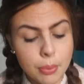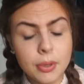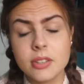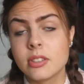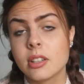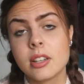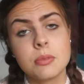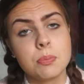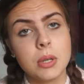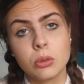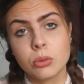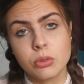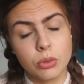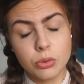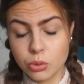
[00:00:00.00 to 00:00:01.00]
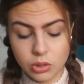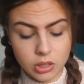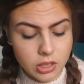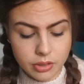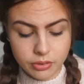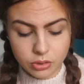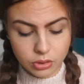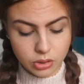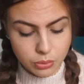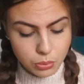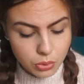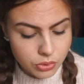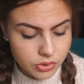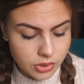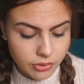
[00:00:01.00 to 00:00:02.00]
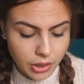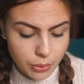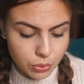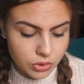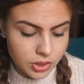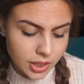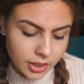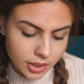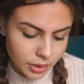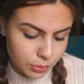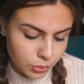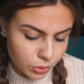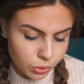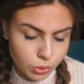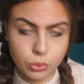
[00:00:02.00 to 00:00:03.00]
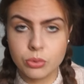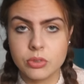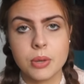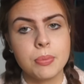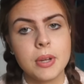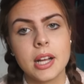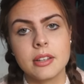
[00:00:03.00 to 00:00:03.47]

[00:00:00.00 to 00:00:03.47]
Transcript: Après ça reste pas longtemps sur les lèvres, honnêtement c'est vraiment très crémeux du coup ça part